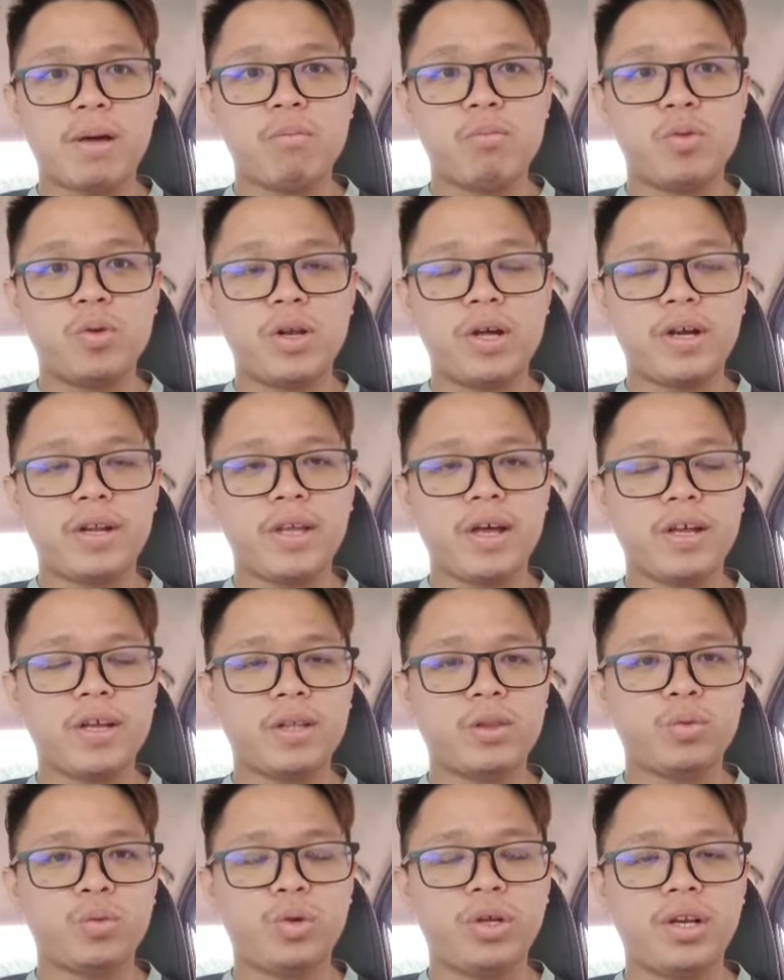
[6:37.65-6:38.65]
Abdullah
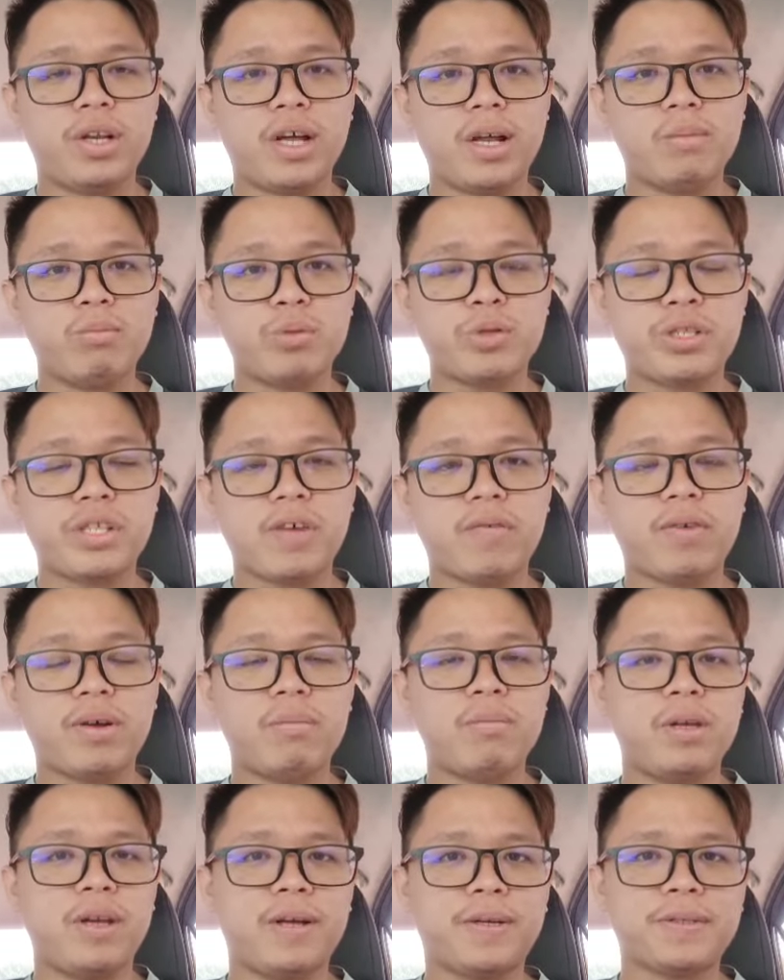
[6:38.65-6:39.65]
Riayatuddin
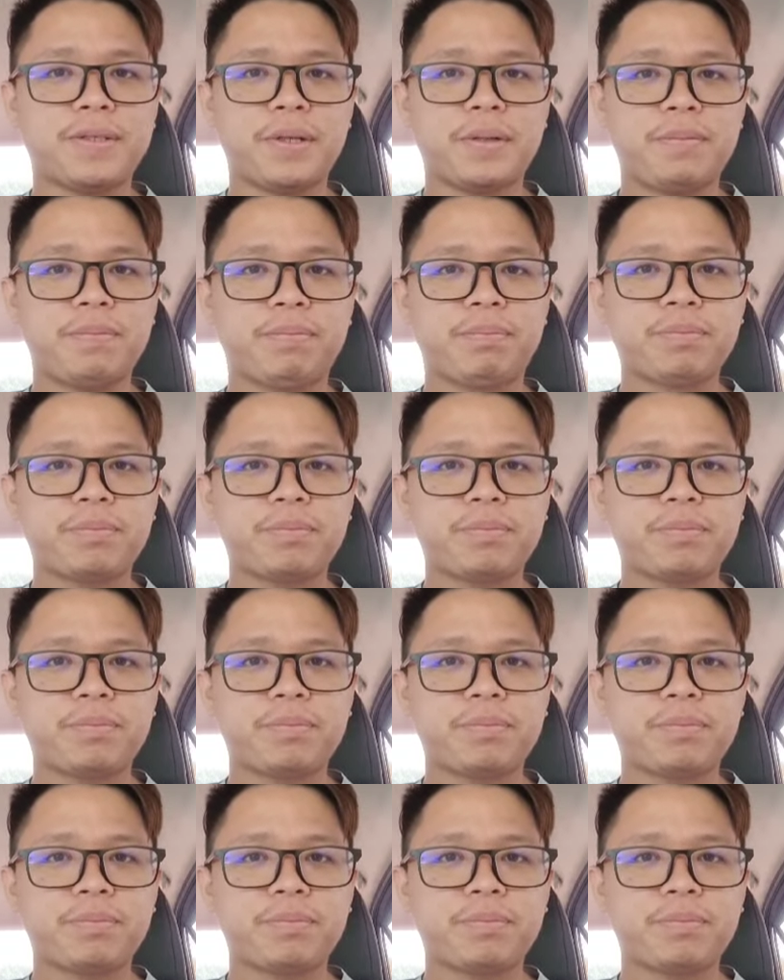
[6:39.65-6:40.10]
Al-Mustafa Bilasha.